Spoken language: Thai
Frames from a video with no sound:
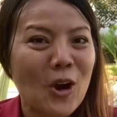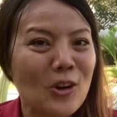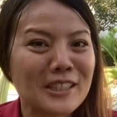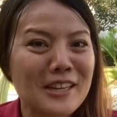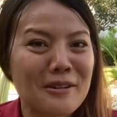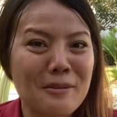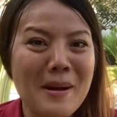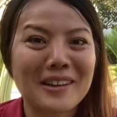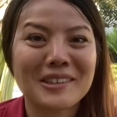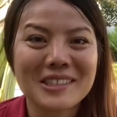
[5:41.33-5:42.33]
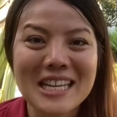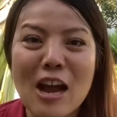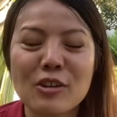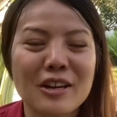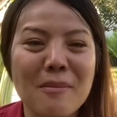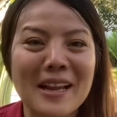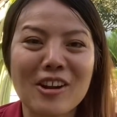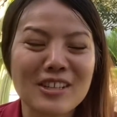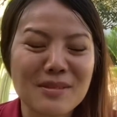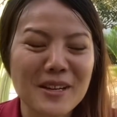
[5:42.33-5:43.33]
คนเยอรมันหรือชาวเยอรมัน
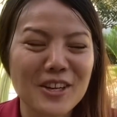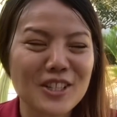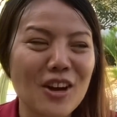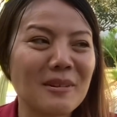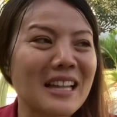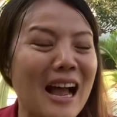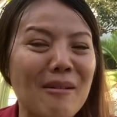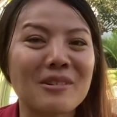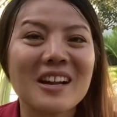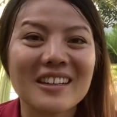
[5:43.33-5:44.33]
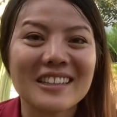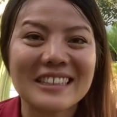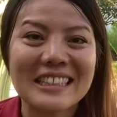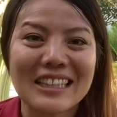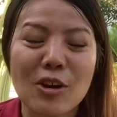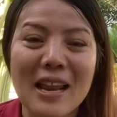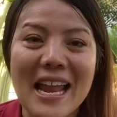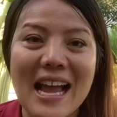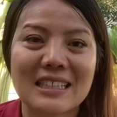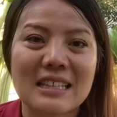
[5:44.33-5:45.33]
เขาจะไม่ค่อยชอบไปถามเรื่องเงินเดือนเท่าไหร่
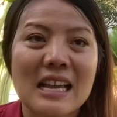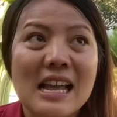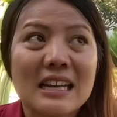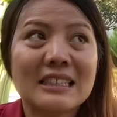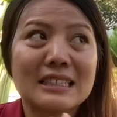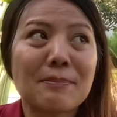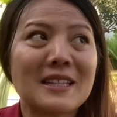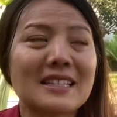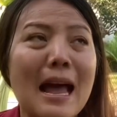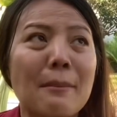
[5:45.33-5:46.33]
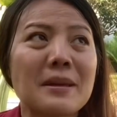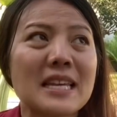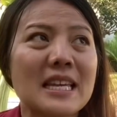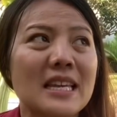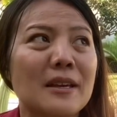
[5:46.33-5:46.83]
อัดหรือจะเป็นสามี